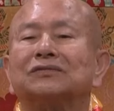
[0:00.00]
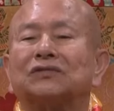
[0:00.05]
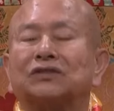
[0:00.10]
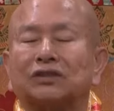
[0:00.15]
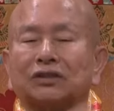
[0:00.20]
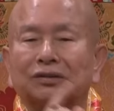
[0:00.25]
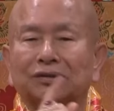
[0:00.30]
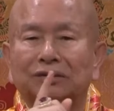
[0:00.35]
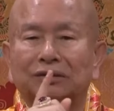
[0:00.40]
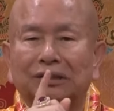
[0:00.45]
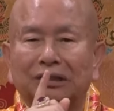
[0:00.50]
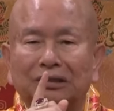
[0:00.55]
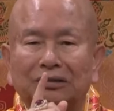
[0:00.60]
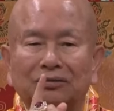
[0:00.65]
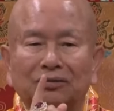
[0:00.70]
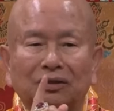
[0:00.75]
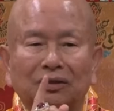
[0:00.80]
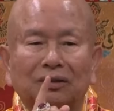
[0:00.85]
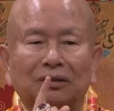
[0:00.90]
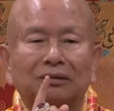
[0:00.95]
今
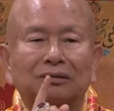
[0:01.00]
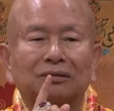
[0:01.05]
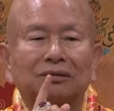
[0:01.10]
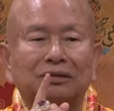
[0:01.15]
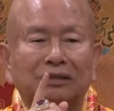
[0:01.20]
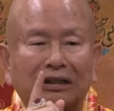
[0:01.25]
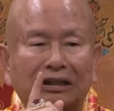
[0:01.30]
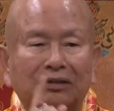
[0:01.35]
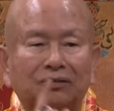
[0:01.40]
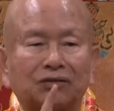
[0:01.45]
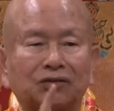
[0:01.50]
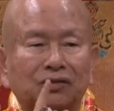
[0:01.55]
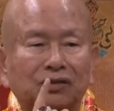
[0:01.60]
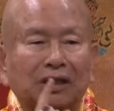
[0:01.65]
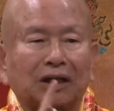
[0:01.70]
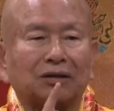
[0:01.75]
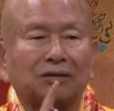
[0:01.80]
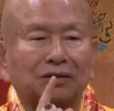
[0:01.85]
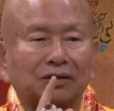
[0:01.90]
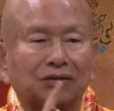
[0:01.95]
天的天
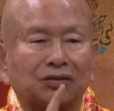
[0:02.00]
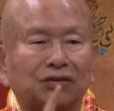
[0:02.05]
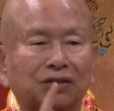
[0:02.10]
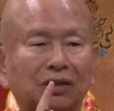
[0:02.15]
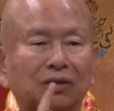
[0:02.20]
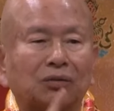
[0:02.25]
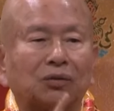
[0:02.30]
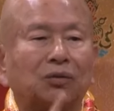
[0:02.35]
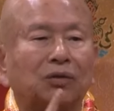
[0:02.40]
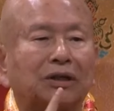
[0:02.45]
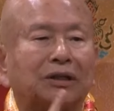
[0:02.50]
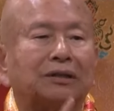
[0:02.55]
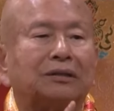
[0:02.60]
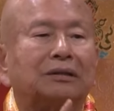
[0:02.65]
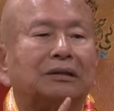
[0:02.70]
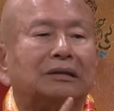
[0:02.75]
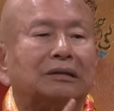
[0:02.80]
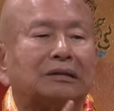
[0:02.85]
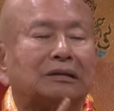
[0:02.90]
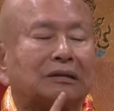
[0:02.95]
上的盛会，
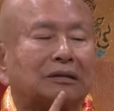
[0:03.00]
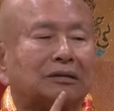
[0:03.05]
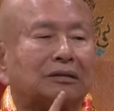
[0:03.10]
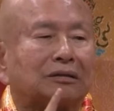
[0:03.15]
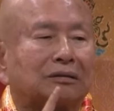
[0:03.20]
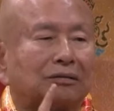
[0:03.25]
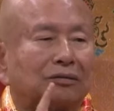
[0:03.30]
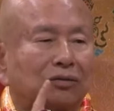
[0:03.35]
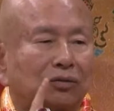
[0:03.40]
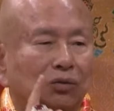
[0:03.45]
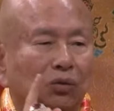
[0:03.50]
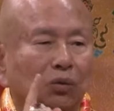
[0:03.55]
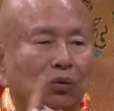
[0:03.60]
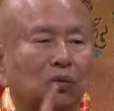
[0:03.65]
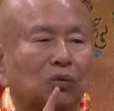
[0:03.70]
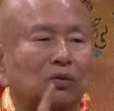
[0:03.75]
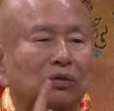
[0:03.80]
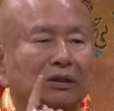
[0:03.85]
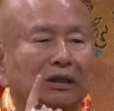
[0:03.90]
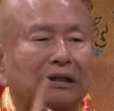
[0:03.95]

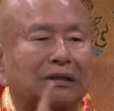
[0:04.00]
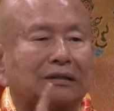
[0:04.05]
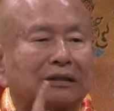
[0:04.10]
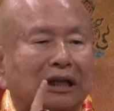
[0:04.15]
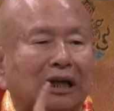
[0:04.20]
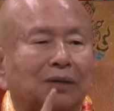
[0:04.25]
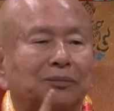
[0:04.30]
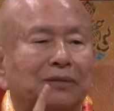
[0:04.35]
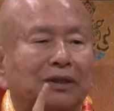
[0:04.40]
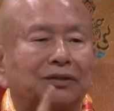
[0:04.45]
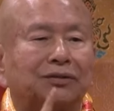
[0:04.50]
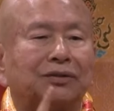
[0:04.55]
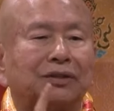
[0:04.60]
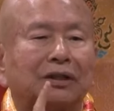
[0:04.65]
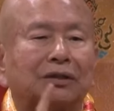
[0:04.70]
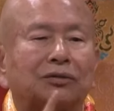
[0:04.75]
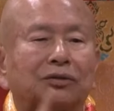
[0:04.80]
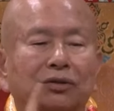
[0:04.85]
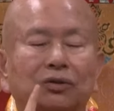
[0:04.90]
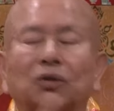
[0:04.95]
都在他们
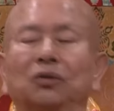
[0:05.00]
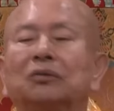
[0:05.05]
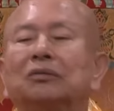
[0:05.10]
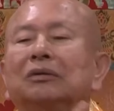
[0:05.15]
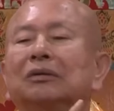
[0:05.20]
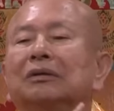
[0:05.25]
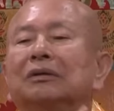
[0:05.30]
眼中。